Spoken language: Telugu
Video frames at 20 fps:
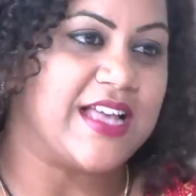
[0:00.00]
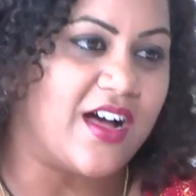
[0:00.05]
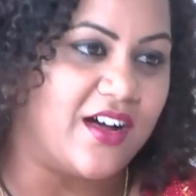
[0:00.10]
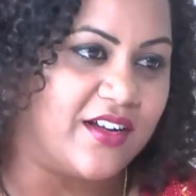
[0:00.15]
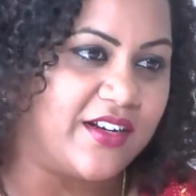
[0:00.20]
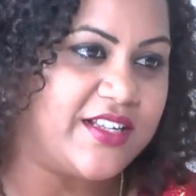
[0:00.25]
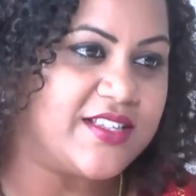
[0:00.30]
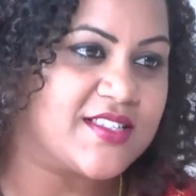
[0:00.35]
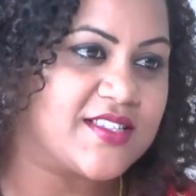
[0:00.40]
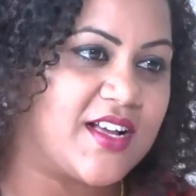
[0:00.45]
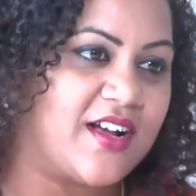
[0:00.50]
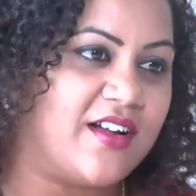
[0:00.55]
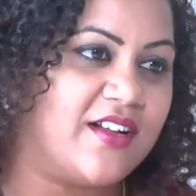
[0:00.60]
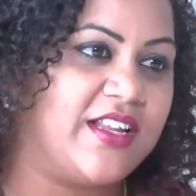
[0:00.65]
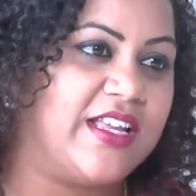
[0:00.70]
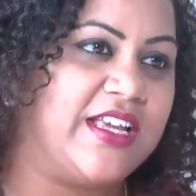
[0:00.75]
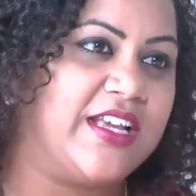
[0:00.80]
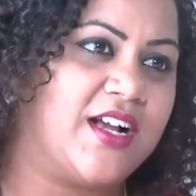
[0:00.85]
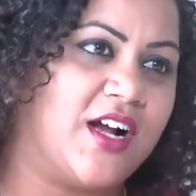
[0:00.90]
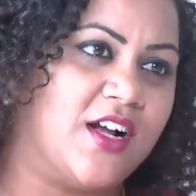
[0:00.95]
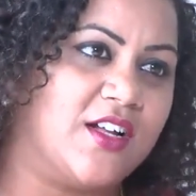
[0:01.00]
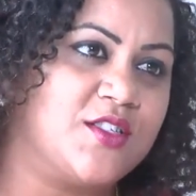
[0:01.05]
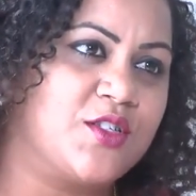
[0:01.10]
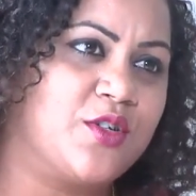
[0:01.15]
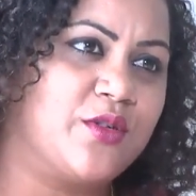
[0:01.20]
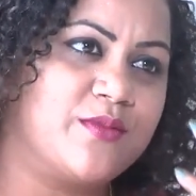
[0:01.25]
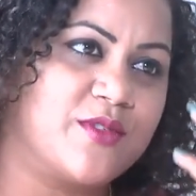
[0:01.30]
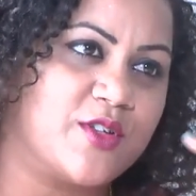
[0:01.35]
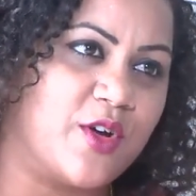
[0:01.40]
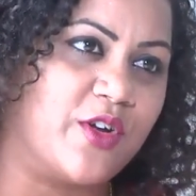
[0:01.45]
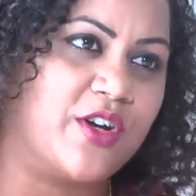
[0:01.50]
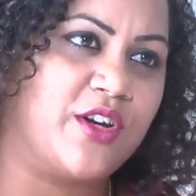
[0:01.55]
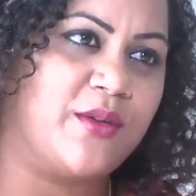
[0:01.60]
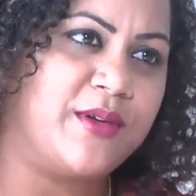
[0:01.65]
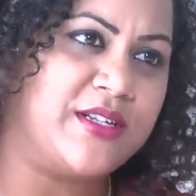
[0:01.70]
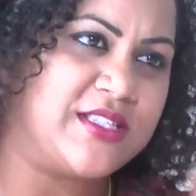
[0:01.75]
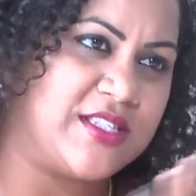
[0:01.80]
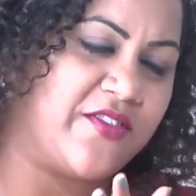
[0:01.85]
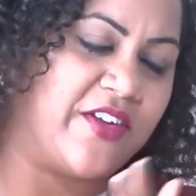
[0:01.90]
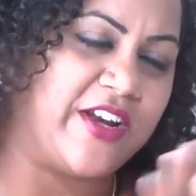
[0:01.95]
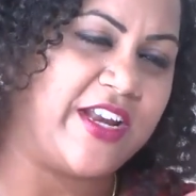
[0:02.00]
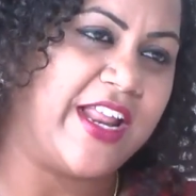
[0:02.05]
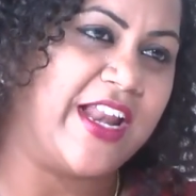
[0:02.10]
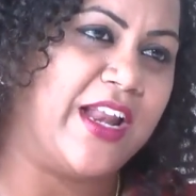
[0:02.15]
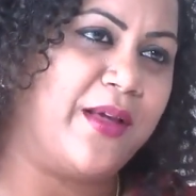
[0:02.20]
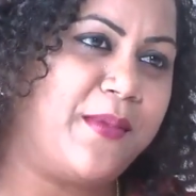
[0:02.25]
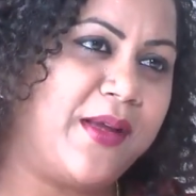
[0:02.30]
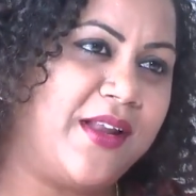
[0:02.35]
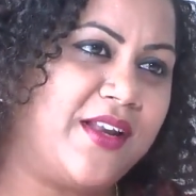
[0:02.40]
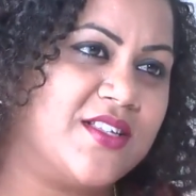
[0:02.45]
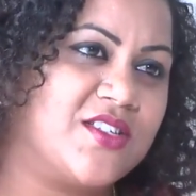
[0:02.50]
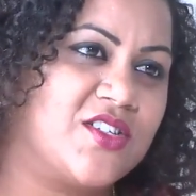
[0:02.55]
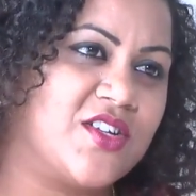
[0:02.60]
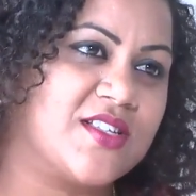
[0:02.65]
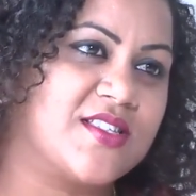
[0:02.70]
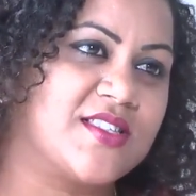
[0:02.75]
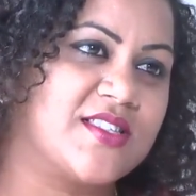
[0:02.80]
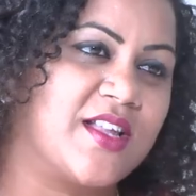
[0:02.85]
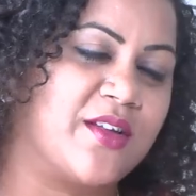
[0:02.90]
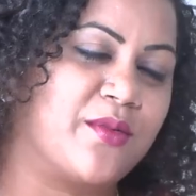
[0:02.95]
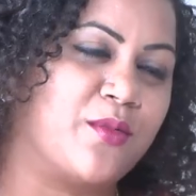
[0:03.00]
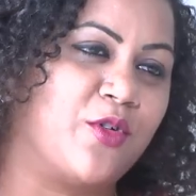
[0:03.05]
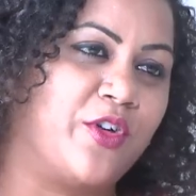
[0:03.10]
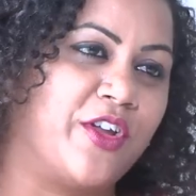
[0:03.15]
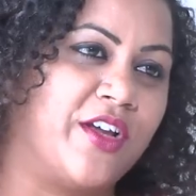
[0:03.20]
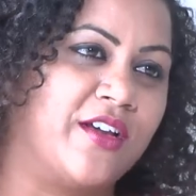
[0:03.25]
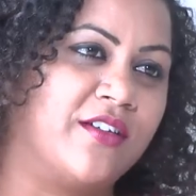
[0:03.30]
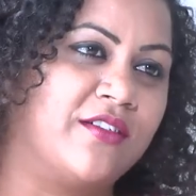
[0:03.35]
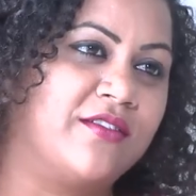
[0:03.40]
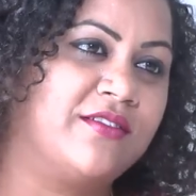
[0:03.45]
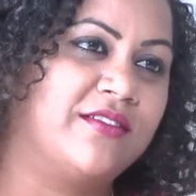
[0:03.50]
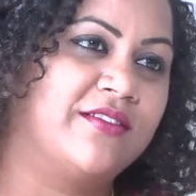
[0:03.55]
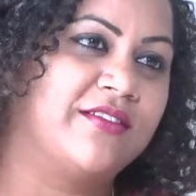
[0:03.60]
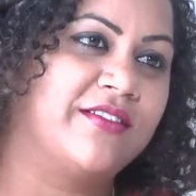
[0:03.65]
సారీస్ కానీ కాస్ట్యూమ్స్ ఆర్నమెంట్స్ ఇవన్నీ ఎలా మేనేజ్ చేస్తున్నారు మోని గారు